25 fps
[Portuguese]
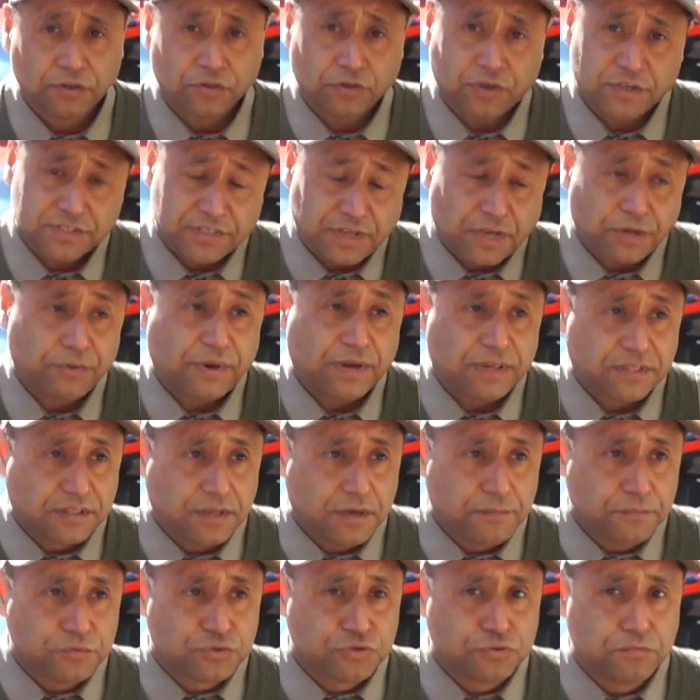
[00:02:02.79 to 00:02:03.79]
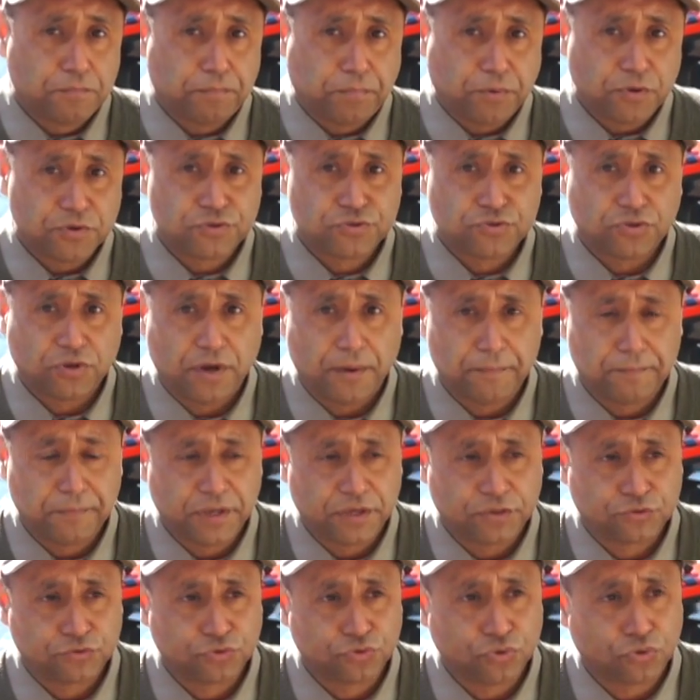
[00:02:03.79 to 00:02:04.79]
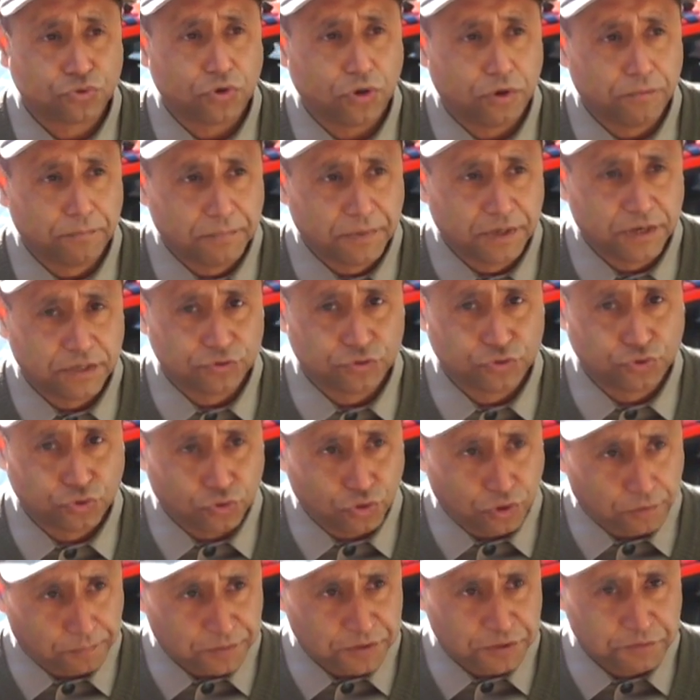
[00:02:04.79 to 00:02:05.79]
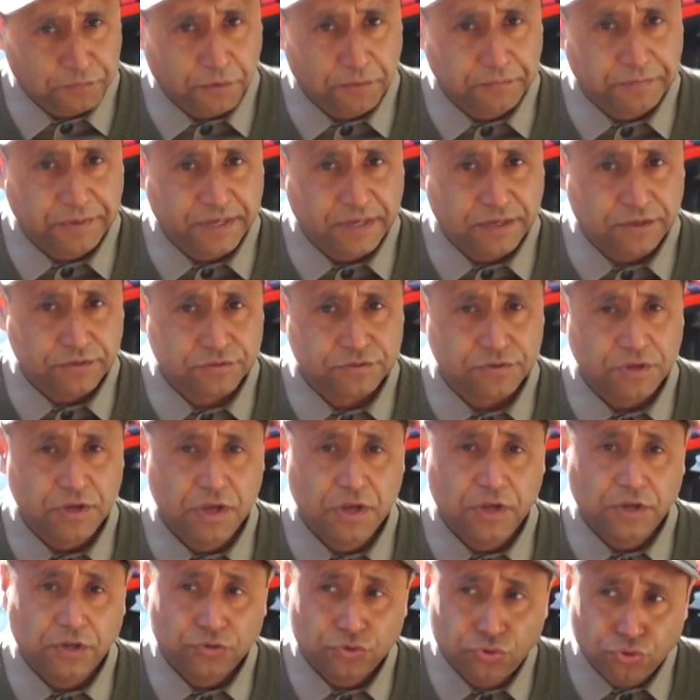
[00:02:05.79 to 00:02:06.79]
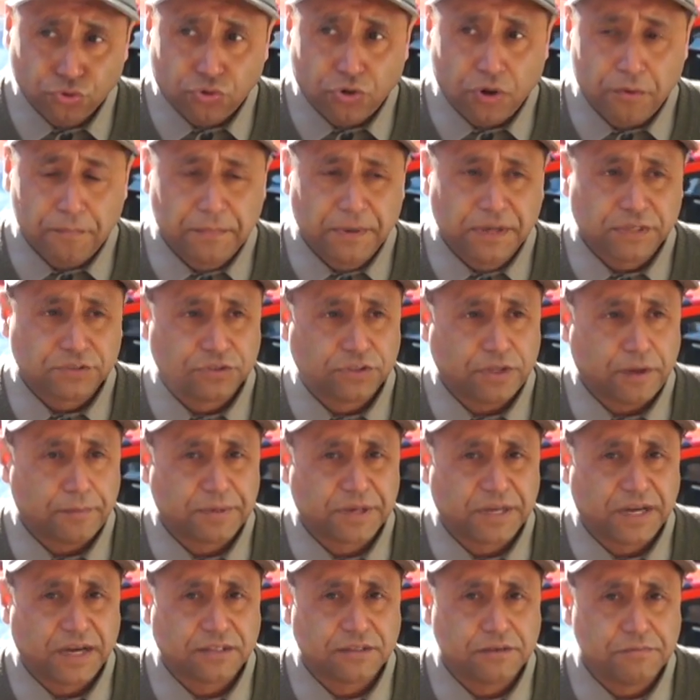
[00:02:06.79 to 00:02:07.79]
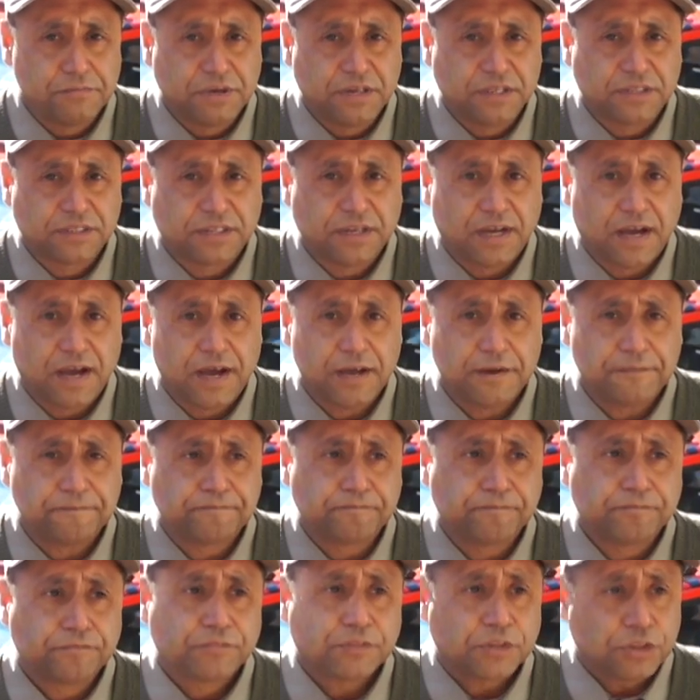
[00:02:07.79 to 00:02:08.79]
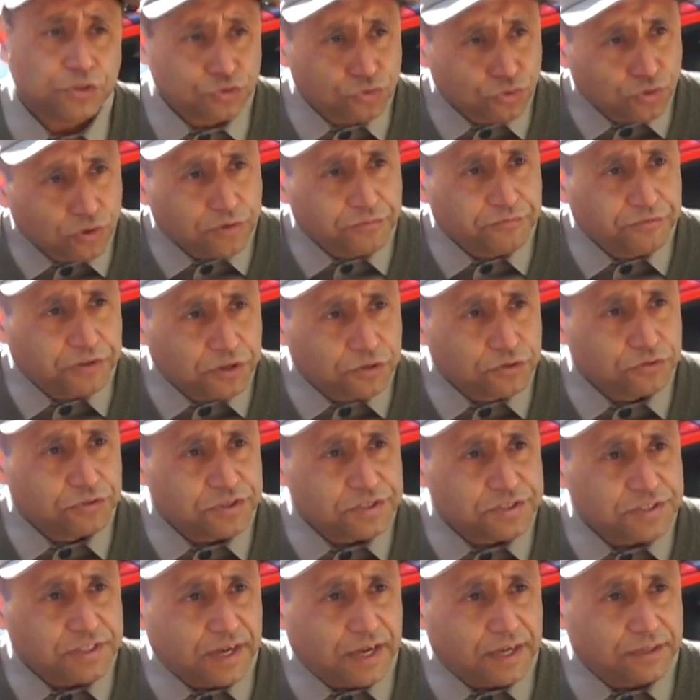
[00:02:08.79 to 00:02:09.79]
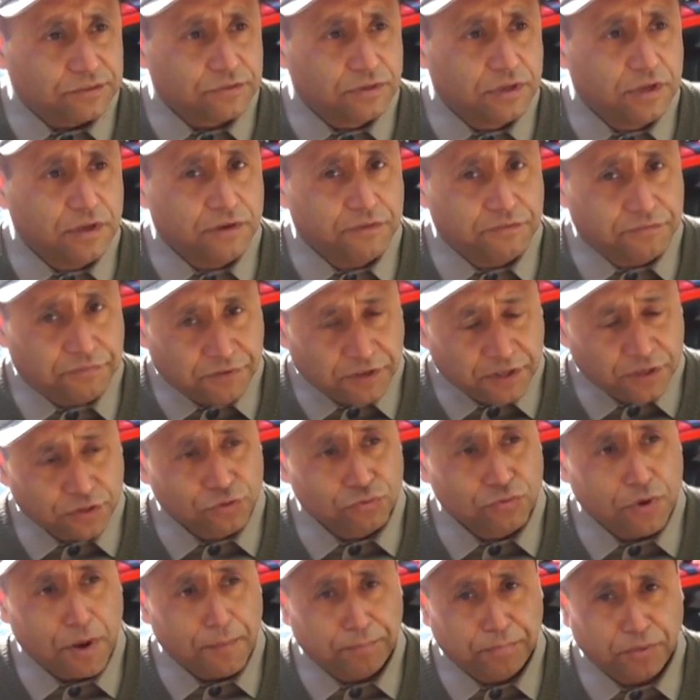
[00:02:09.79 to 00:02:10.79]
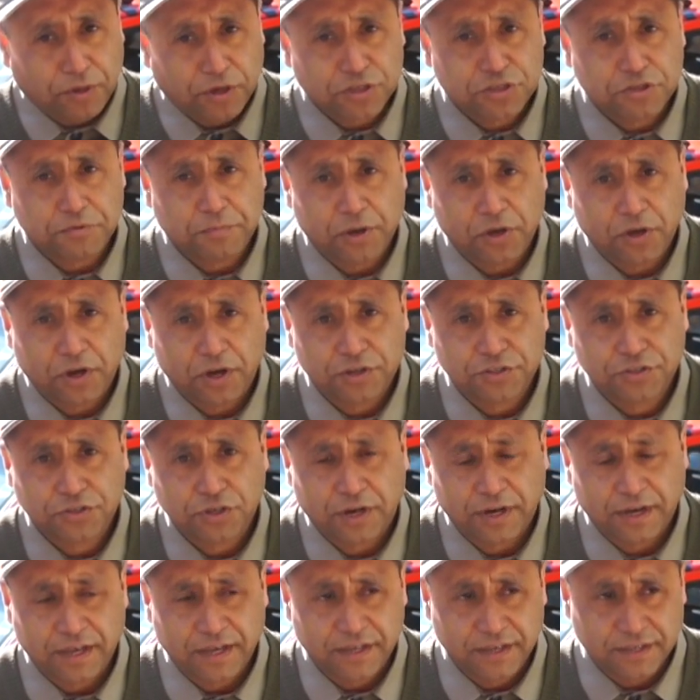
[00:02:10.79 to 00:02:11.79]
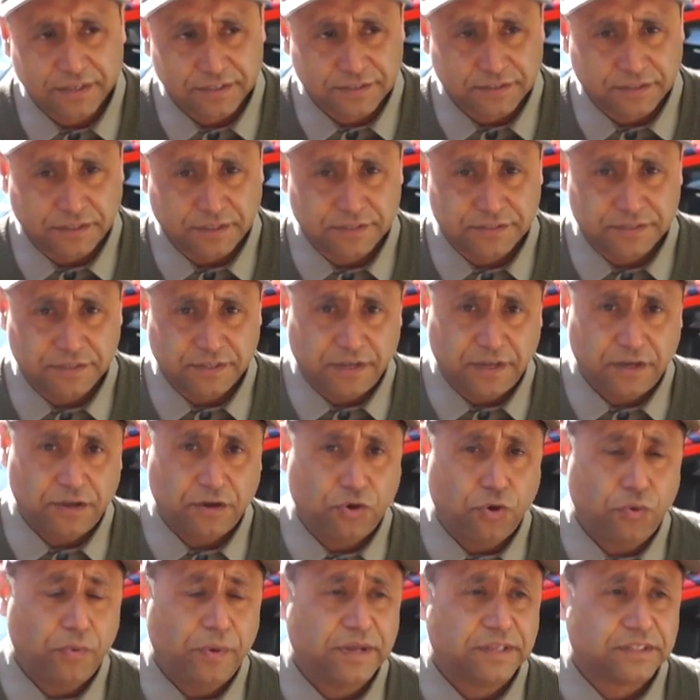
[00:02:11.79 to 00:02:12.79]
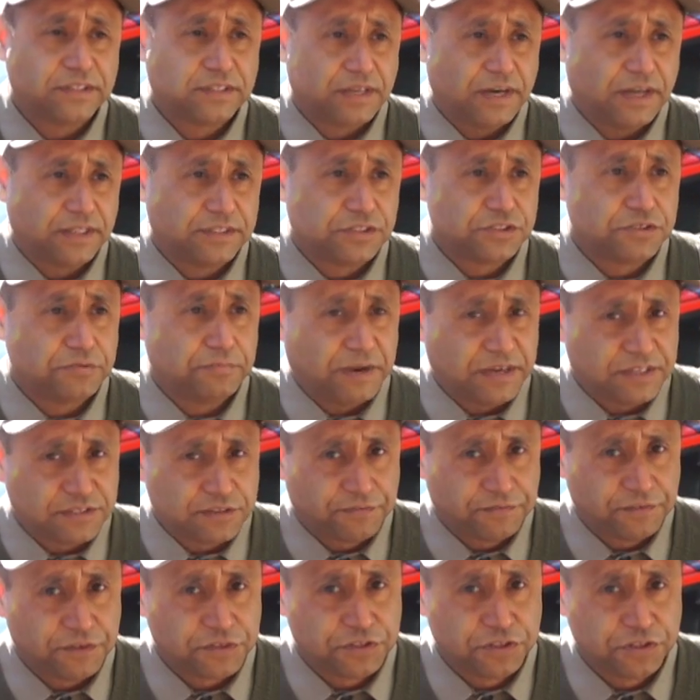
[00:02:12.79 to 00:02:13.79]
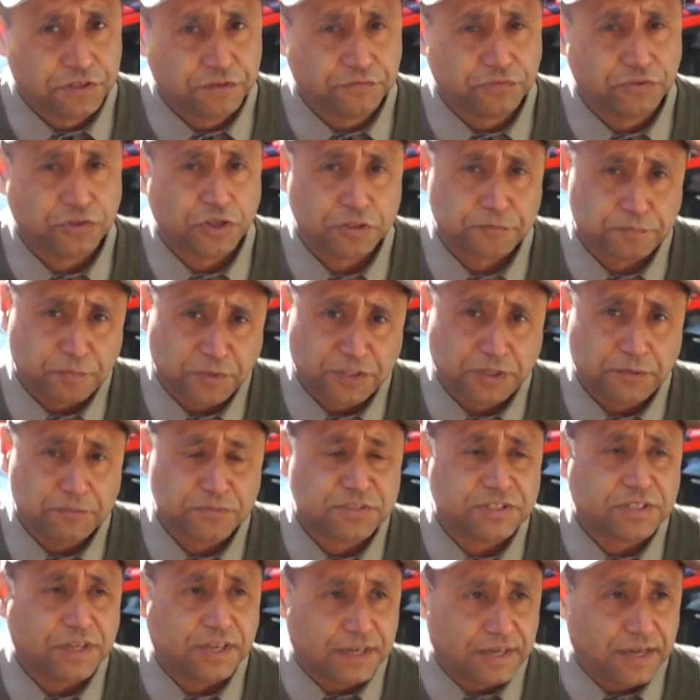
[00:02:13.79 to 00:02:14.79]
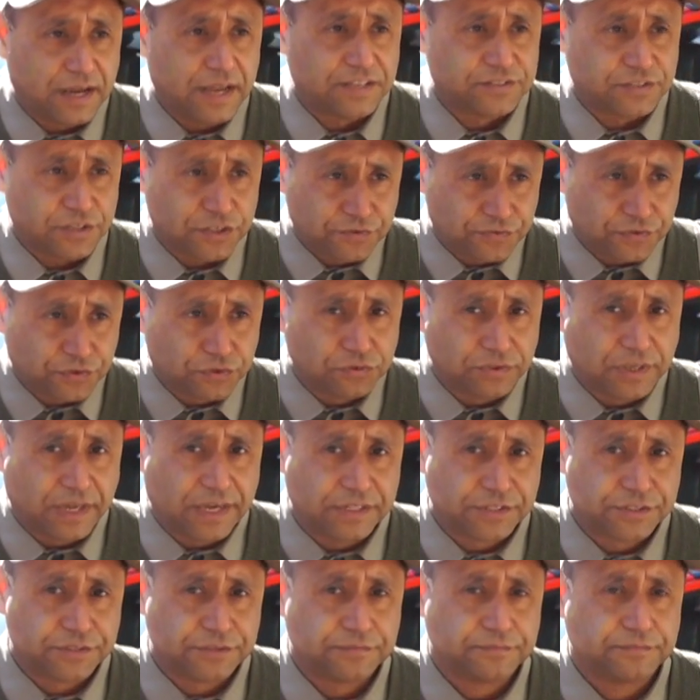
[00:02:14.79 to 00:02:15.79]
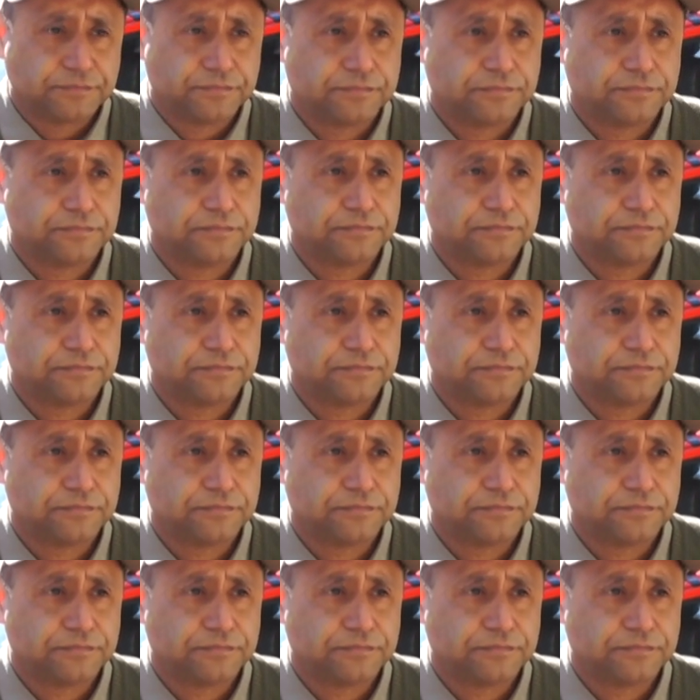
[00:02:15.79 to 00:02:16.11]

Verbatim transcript: Nós aguardamos um posicionamento do comando do Corpo de Bombeiros, do comando da Brigada Militar e do governo do Estado. Vendo um aporte maior de horas extras né, ou a entrada de mais efetivo, nós podemos sanar essa dificuldade.